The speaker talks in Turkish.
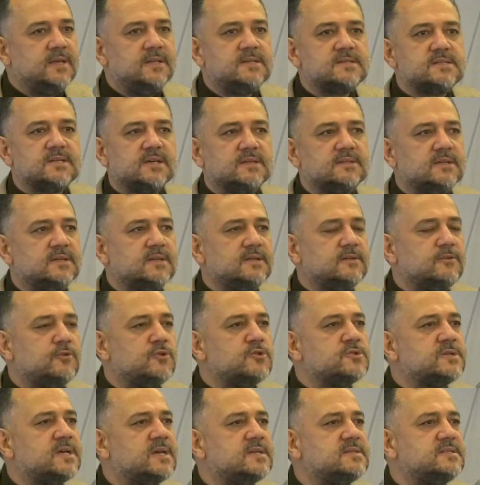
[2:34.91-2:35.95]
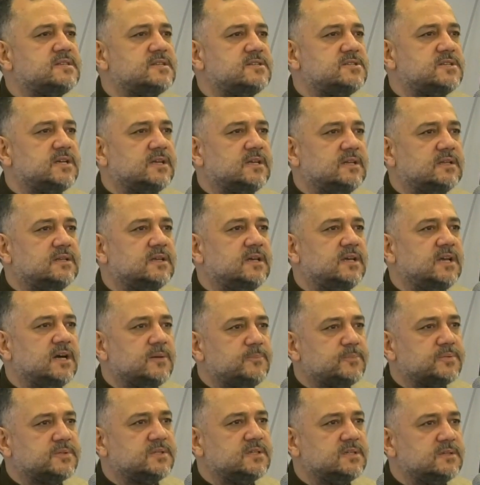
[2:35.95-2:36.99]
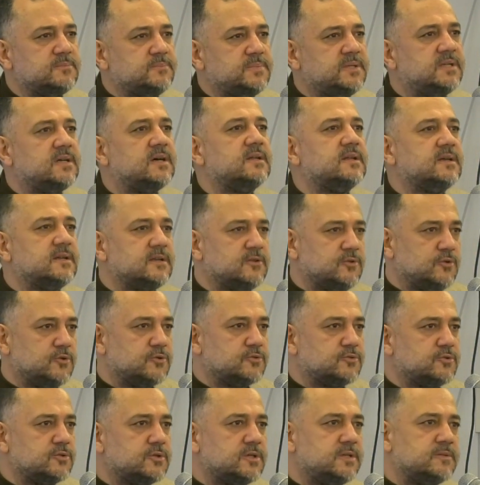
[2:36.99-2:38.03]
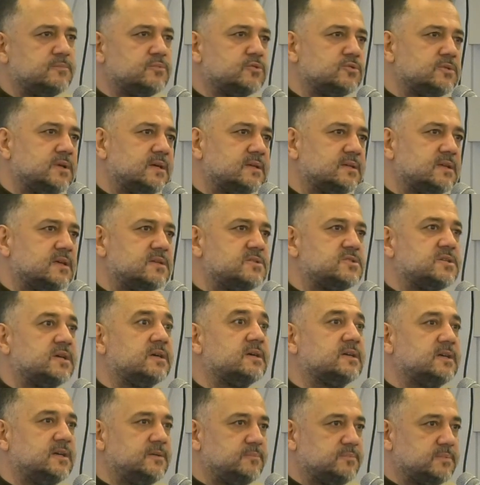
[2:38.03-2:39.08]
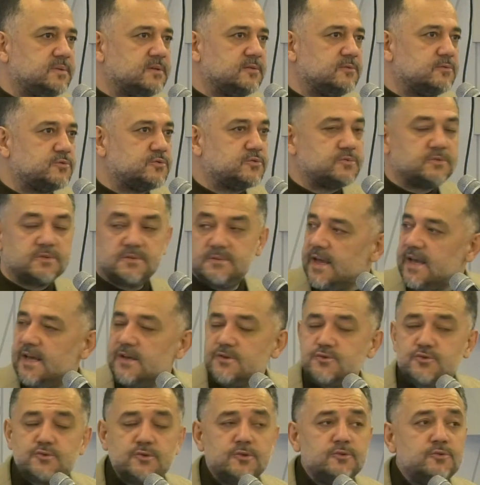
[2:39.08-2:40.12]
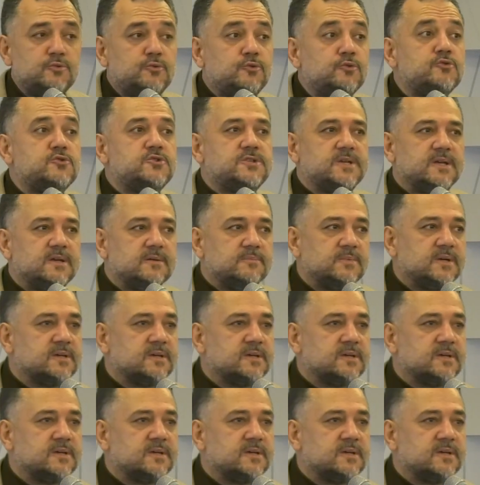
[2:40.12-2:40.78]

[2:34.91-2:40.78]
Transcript: İnsanların özensiz şekilde yaptığı binaları gördük ki bunlarda can kayıpları oluştu. En son Düzce.